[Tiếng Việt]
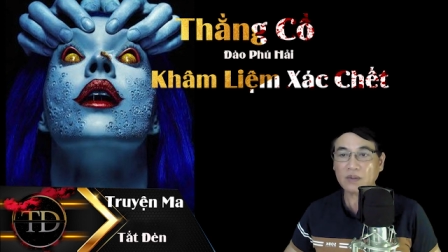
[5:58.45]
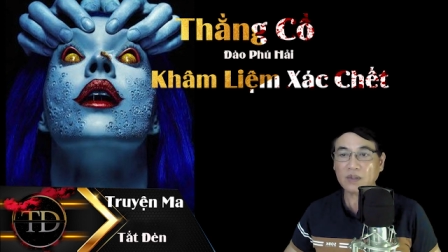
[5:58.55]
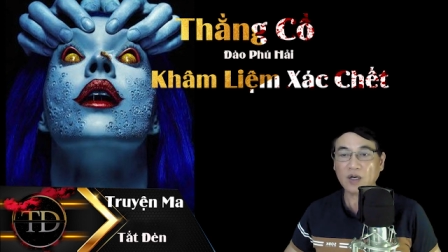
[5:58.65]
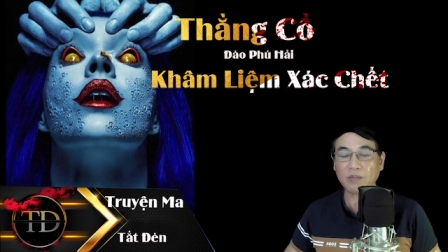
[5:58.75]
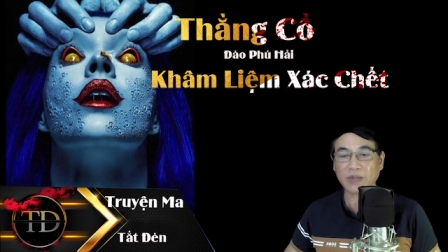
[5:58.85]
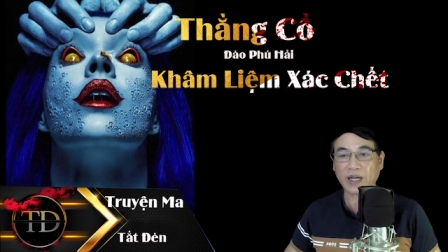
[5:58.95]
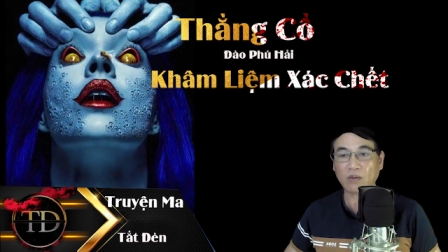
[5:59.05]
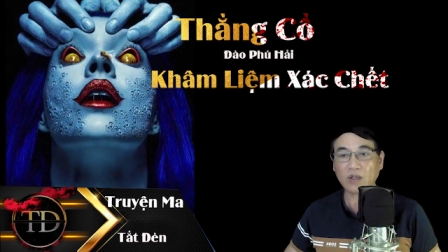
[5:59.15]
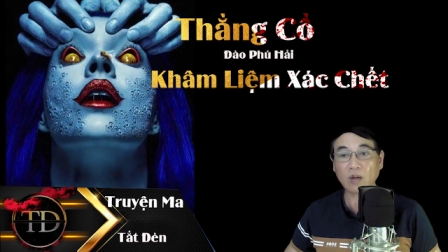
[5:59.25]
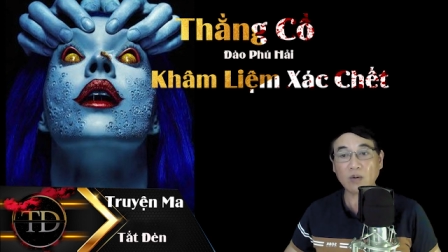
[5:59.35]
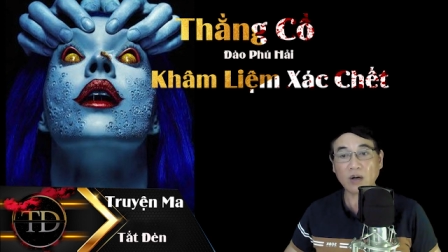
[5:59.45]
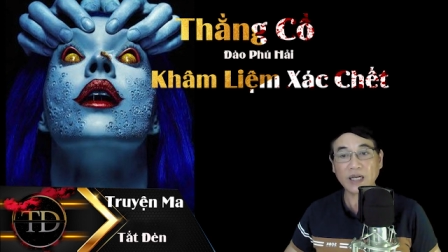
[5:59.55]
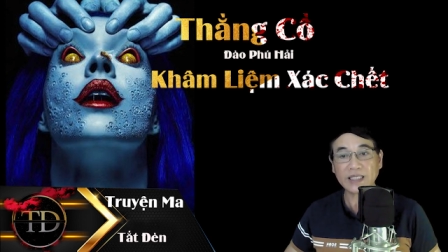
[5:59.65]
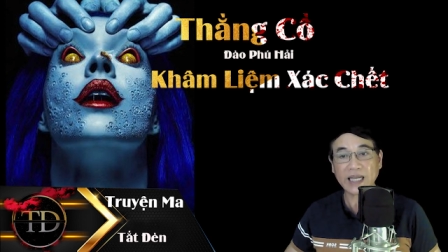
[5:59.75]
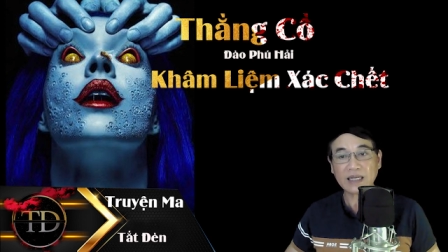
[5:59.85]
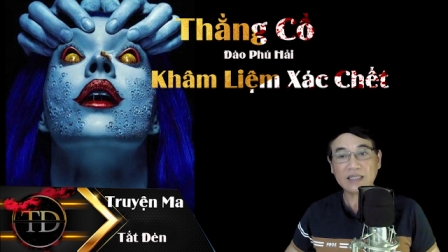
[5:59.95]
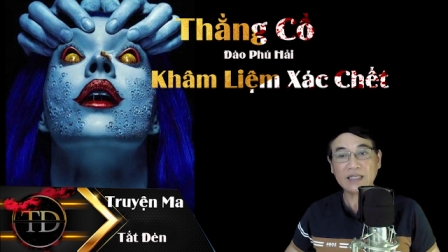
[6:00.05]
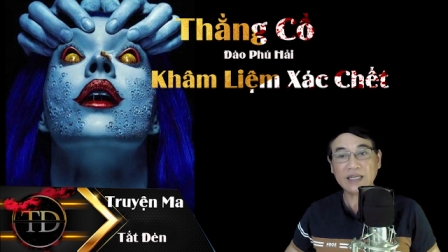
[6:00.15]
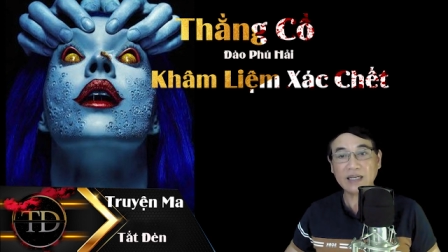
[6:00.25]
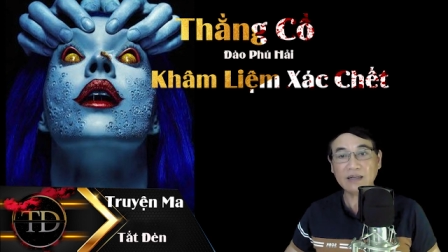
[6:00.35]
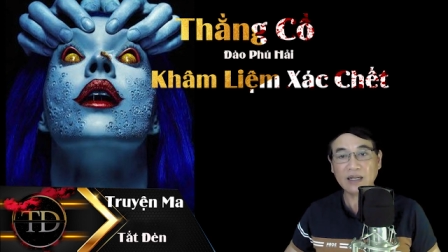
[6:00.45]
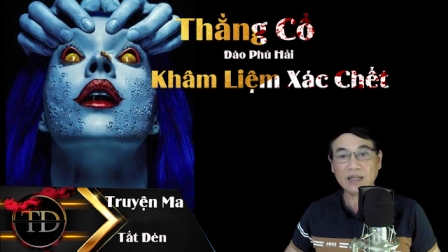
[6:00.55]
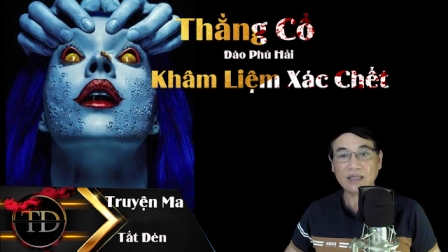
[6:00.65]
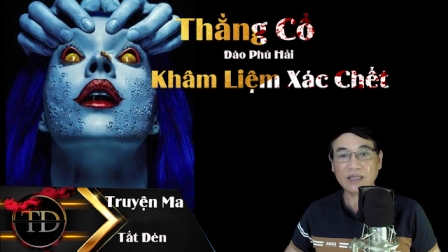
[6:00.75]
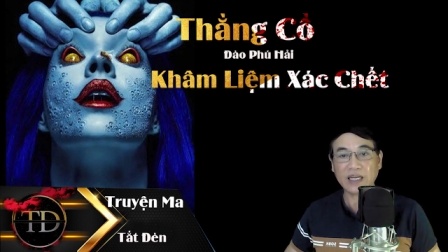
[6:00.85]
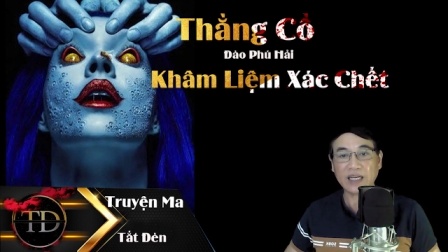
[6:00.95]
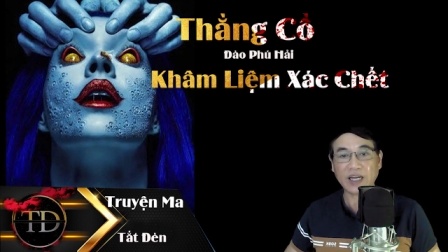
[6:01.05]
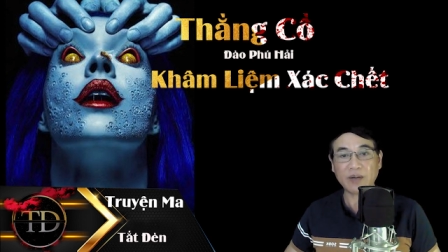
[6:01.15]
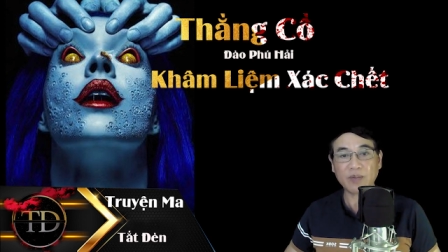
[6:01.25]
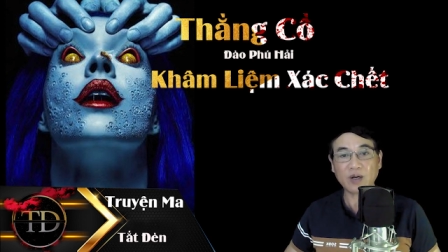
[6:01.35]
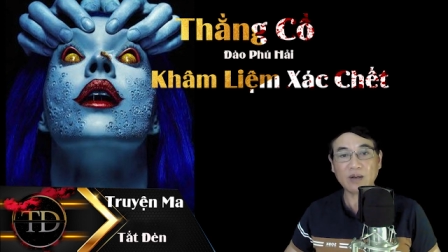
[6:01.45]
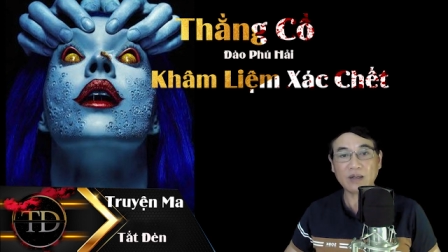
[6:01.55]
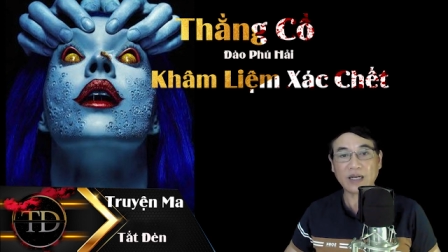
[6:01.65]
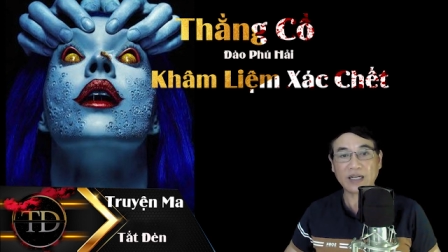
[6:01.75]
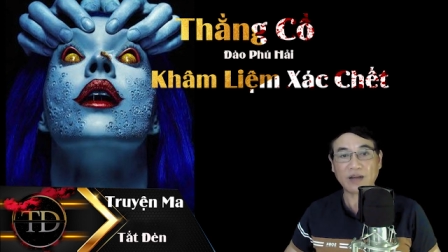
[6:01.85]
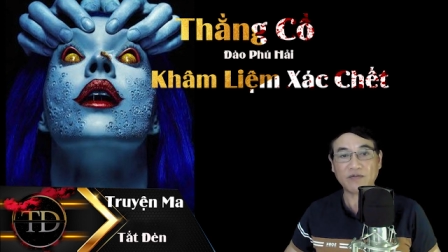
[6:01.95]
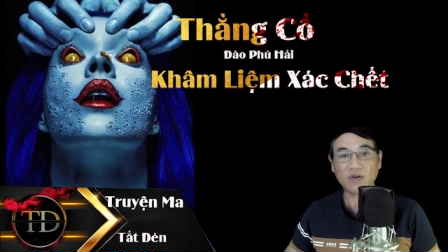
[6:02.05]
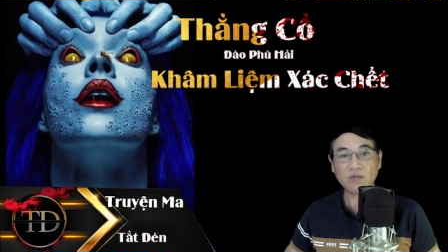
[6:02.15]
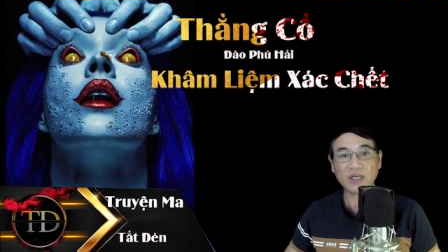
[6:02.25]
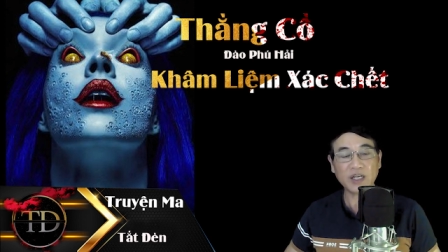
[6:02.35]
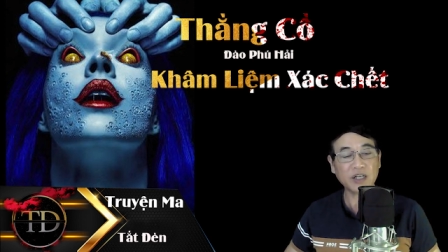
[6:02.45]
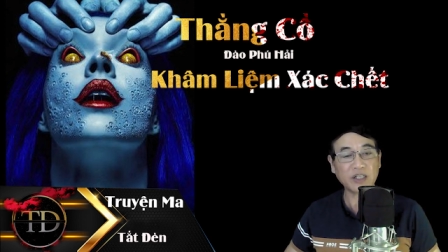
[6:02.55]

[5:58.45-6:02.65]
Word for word: Hôm nào không có cái xác đưa đến thì ngày hôm đó là ngày phúc khí